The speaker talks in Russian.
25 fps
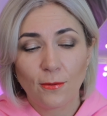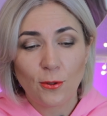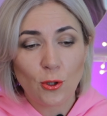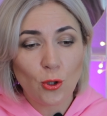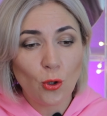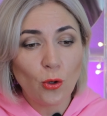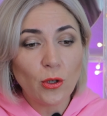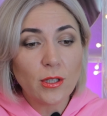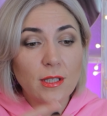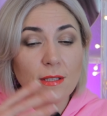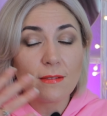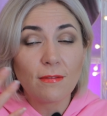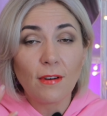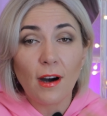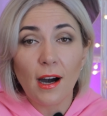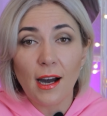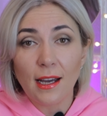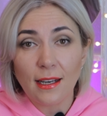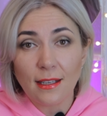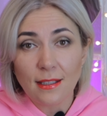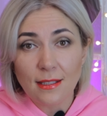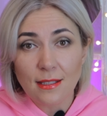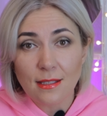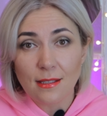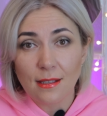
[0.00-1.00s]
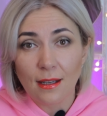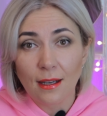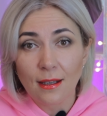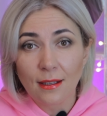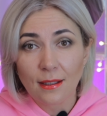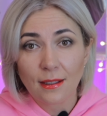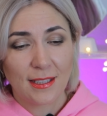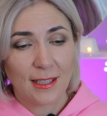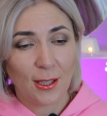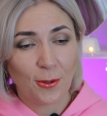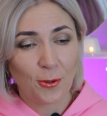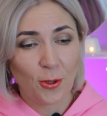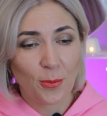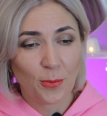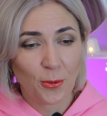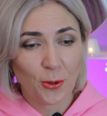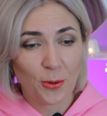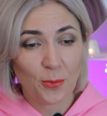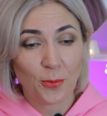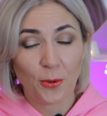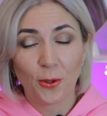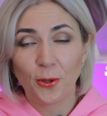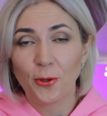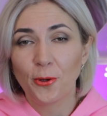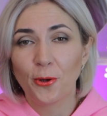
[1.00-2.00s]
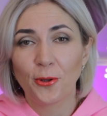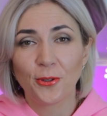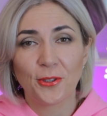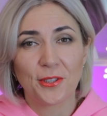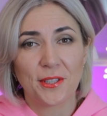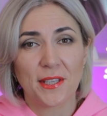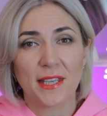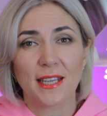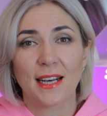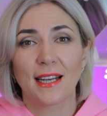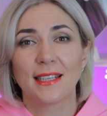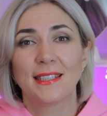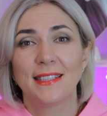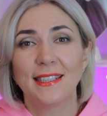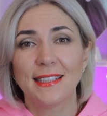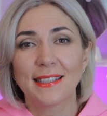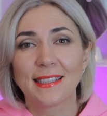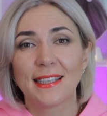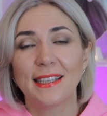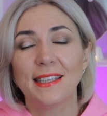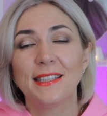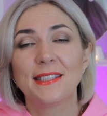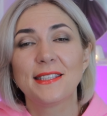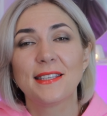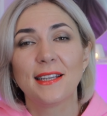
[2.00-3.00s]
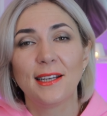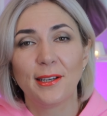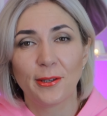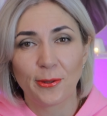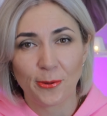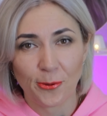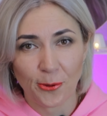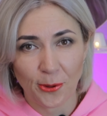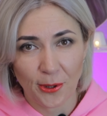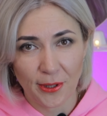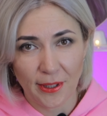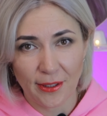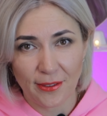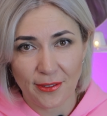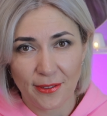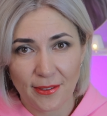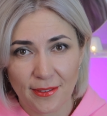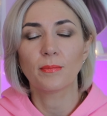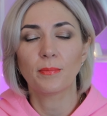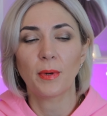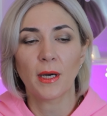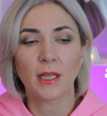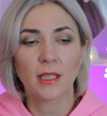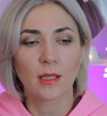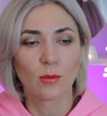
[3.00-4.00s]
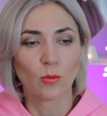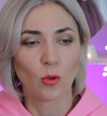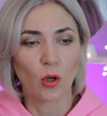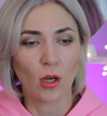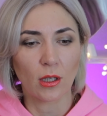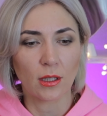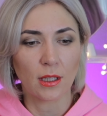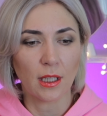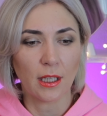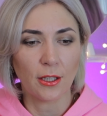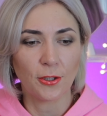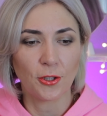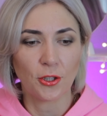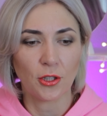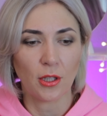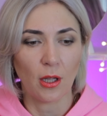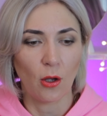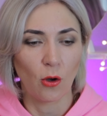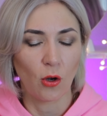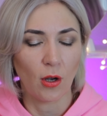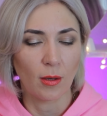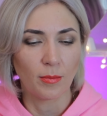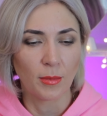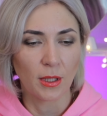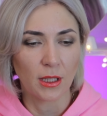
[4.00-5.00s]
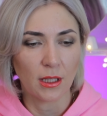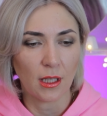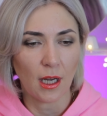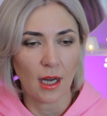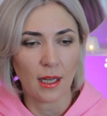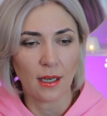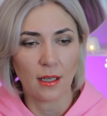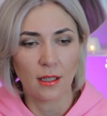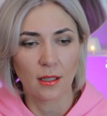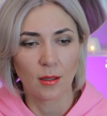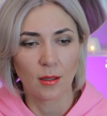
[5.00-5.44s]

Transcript: все сварится. Такой будет бульон из кератина и силиконов. Поэтому, когда я читаю комментарии,